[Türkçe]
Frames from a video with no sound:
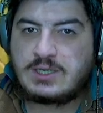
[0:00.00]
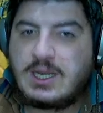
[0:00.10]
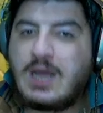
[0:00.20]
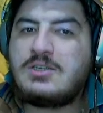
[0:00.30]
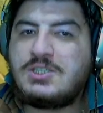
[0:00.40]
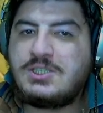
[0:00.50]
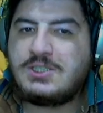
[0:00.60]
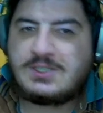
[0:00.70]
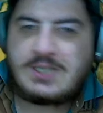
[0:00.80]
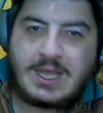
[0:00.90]

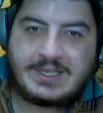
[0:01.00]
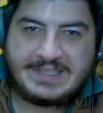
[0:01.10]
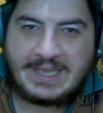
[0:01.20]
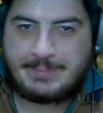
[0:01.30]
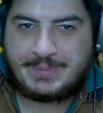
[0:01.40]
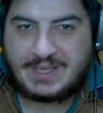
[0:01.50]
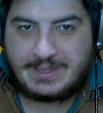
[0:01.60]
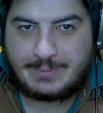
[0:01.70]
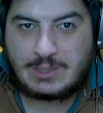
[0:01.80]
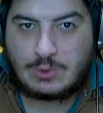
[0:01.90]
karşınızda
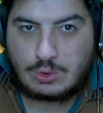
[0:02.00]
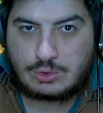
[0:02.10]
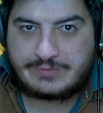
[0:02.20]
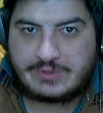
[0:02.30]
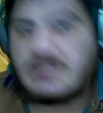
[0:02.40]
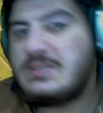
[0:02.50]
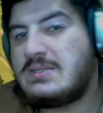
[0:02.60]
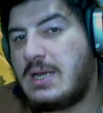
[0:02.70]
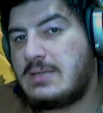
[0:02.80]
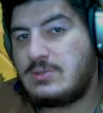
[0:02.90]
yepyeni bir Lord of the
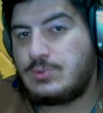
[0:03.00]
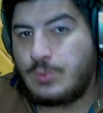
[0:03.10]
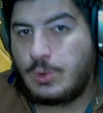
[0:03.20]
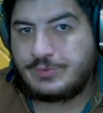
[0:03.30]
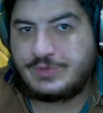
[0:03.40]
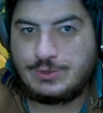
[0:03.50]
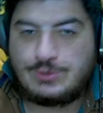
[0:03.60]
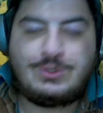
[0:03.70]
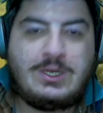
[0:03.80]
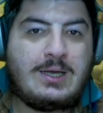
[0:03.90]
Rings Rise to War
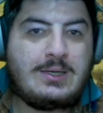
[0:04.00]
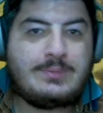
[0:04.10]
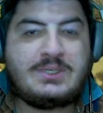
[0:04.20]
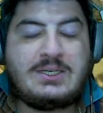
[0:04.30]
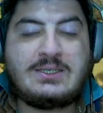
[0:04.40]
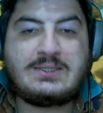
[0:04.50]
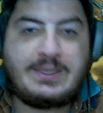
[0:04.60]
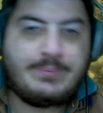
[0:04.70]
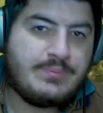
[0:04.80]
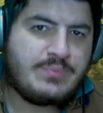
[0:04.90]
videosuyla
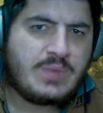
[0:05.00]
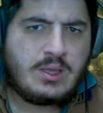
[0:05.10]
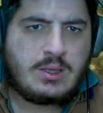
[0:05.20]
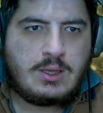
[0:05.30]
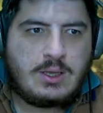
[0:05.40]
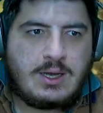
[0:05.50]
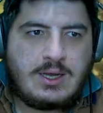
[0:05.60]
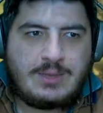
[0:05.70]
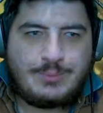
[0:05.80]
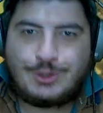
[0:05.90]
birlikteyim. Ee,
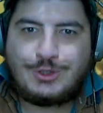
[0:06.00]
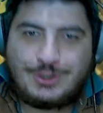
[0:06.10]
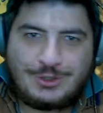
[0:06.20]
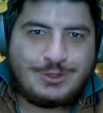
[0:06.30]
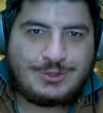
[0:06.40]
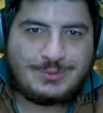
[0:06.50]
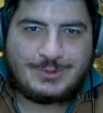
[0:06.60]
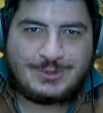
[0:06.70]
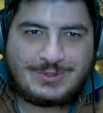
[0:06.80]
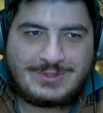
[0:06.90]
bugünkü
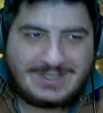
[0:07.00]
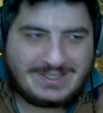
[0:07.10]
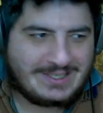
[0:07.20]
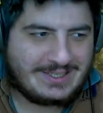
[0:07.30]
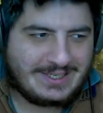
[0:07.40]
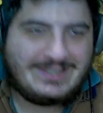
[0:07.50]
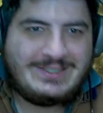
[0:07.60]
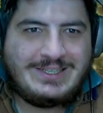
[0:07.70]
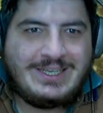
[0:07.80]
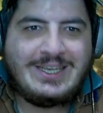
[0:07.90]
konumuz işte ilk
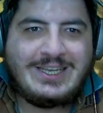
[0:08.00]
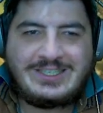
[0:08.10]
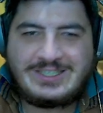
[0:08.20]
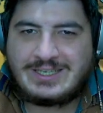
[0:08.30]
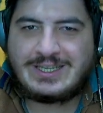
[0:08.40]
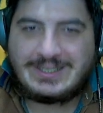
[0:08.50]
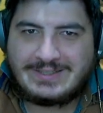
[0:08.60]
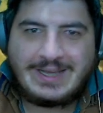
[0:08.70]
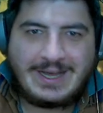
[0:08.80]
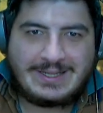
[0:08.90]
girişte de
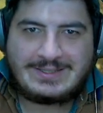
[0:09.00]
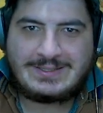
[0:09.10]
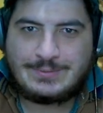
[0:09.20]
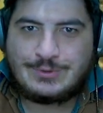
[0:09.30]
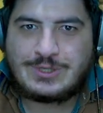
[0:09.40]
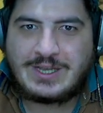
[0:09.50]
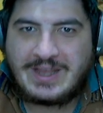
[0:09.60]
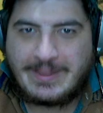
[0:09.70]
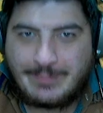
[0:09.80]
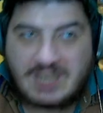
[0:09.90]
iddia ettiğim
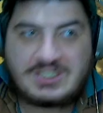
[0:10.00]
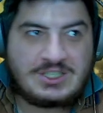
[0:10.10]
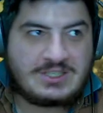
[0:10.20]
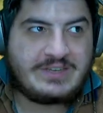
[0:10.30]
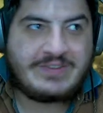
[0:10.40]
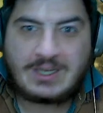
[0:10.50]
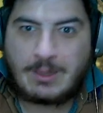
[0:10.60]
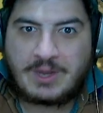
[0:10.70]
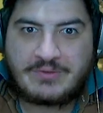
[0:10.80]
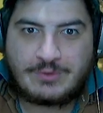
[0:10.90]
üzere başlıkta ve
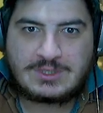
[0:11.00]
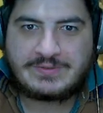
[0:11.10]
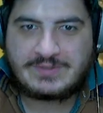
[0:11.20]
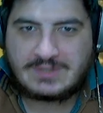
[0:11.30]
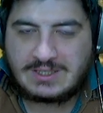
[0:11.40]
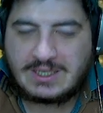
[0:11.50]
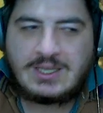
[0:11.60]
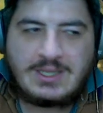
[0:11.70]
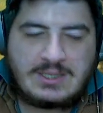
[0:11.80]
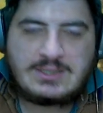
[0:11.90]
kapak fotoğrafında da
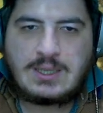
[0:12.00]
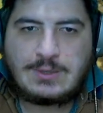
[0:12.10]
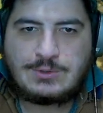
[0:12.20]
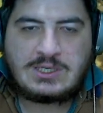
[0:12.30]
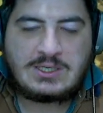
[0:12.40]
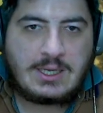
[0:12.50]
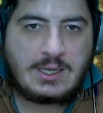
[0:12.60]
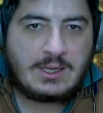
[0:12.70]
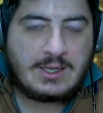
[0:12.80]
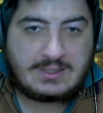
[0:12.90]
iddia üzerine
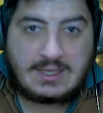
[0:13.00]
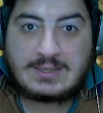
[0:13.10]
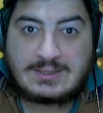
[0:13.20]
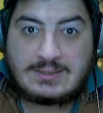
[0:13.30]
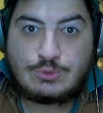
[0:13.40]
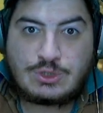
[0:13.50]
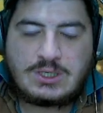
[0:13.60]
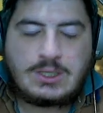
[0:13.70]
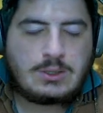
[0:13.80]
iddia ettiğim üzerine